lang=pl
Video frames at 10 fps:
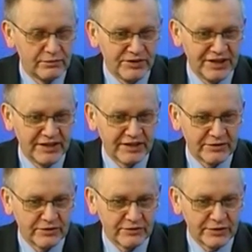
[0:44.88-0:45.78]
mnie na
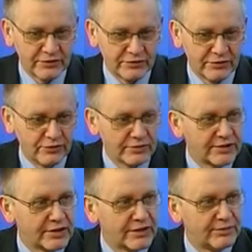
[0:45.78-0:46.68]
tą, na tą
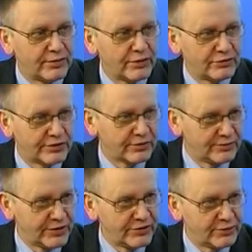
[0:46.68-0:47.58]
funkcję po
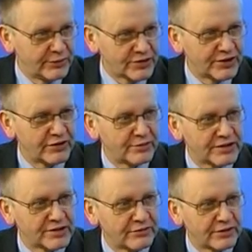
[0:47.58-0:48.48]
ustąpieniu poprzedniego
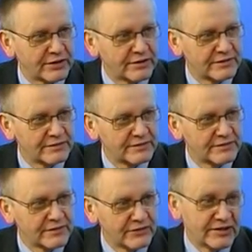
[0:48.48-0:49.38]
marszałka.
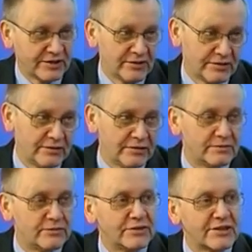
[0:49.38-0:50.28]
Więc
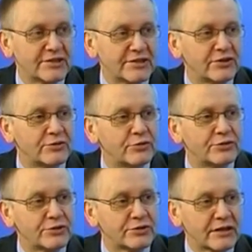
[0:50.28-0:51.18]
no niestety odbyło
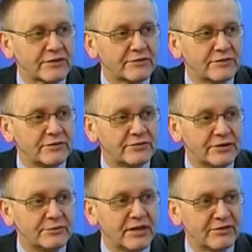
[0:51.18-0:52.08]
się to tak w
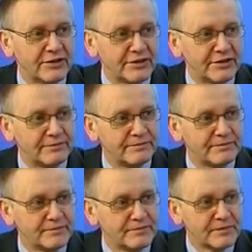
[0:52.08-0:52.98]
trybie awaryjnym.
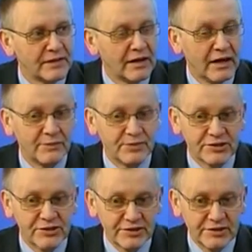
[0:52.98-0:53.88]
No tak. A
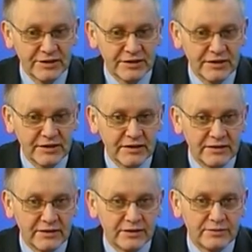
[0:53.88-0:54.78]
pierwsze dni,
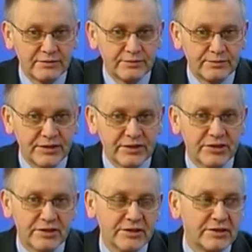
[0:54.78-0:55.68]
no,
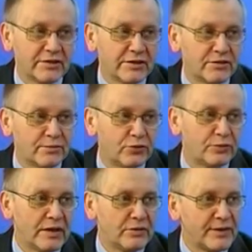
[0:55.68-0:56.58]
pierwsze dni to
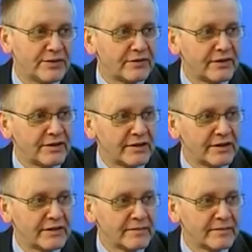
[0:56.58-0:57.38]
próba opanowania